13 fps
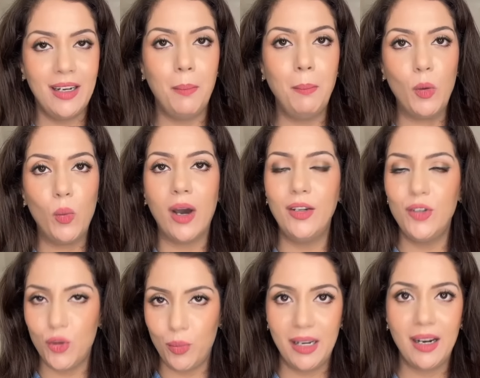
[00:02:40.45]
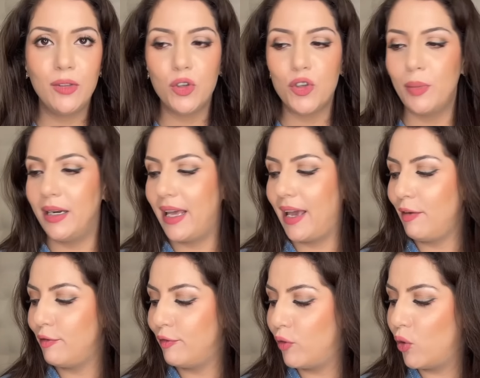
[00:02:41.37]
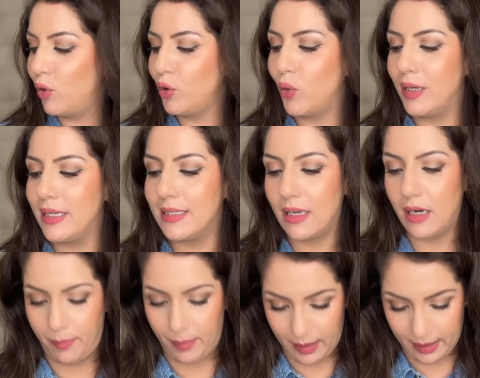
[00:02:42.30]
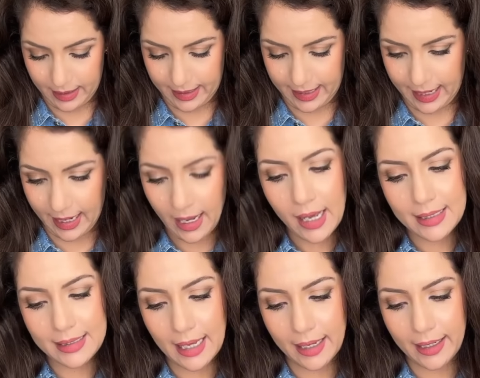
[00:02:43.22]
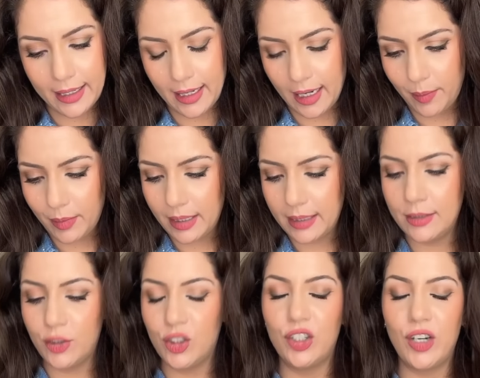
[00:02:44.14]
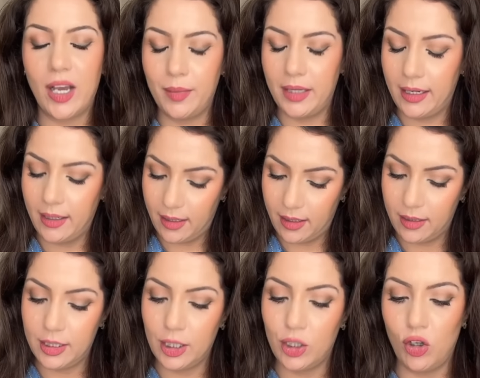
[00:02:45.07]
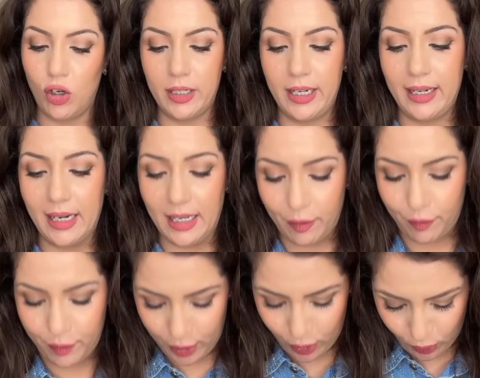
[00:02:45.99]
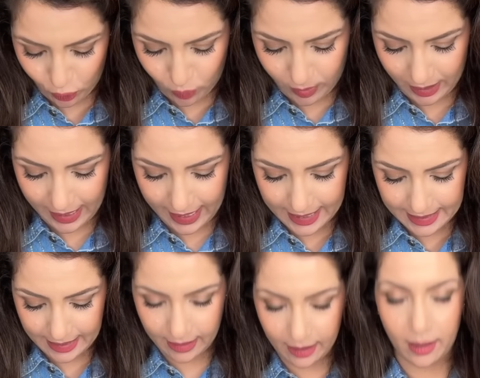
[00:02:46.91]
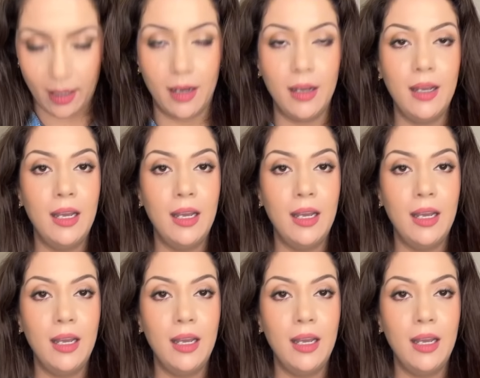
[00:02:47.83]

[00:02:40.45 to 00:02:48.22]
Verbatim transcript: नंबर वन जो मेरा दुश्मन है फ़ोन को इस तरह पकड़ के सारे टाइम इंस्टाग्राम देखना टिकटॉक देखना या वीडियोज़ को भी ऐसे करना